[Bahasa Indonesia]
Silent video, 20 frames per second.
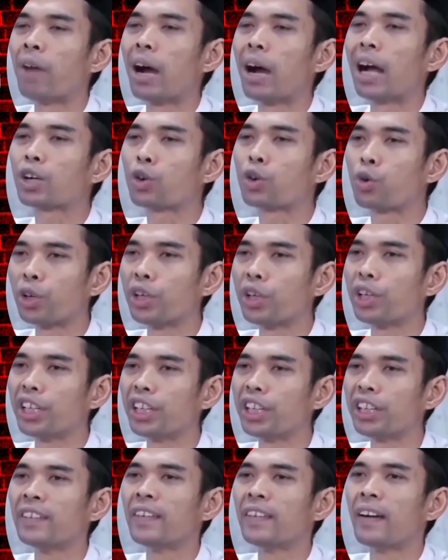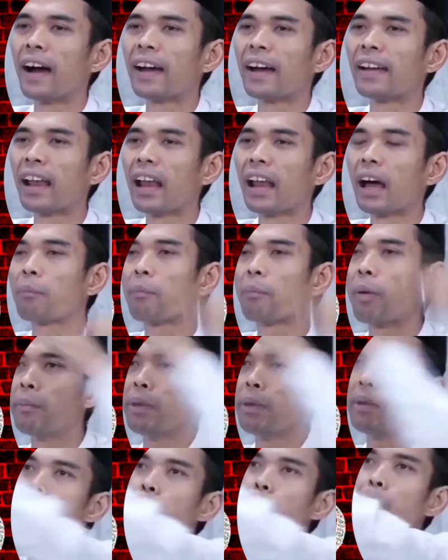Aku ini adalah
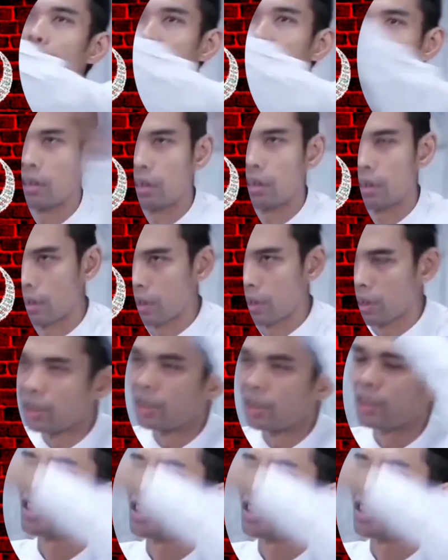pemimpin.